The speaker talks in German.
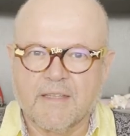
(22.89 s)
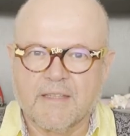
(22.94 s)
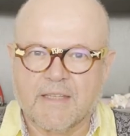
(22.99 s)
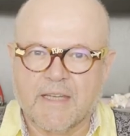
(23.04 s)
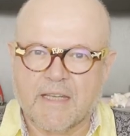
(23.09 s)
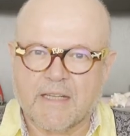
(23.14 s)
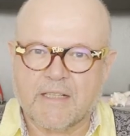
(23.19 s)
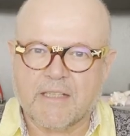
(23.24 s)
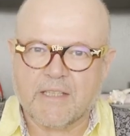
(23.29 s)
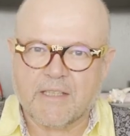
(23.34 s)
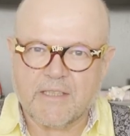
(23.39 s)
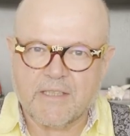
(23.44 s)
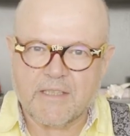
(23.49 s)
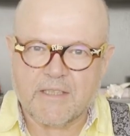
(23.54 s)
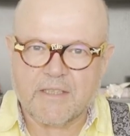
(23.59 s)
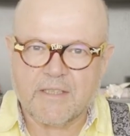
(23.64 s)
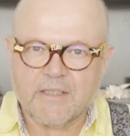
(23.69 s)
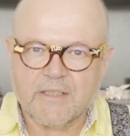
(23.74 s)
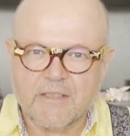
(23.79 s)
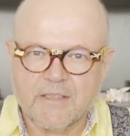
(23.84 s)
Der
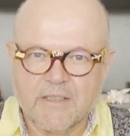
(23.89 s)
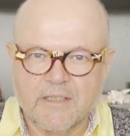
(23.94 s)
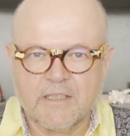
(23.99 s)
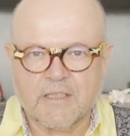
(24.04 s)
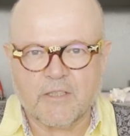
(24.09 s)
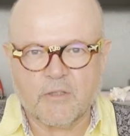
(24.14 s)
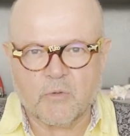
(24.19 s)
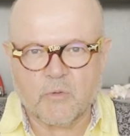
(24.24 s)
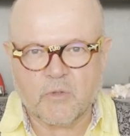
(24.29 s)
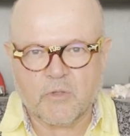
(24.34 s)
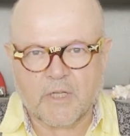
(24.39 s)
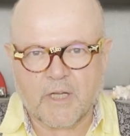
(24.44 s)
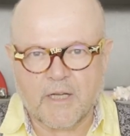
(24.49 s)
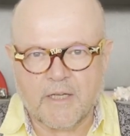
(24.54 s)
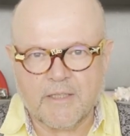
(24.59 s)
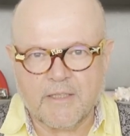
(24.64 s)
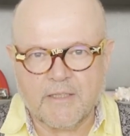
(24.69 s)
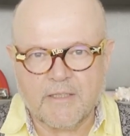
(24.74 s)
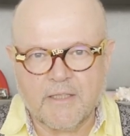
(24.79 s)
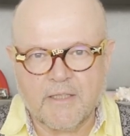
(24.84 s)
Krieg in der
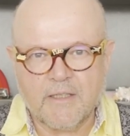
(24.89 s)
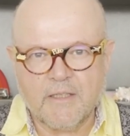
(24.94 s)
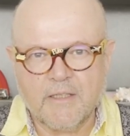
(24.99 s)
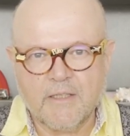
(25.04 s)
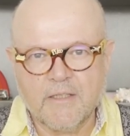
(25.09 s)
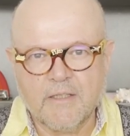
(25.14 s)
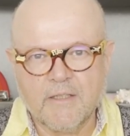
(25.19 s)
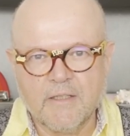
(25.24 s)
Ukraine,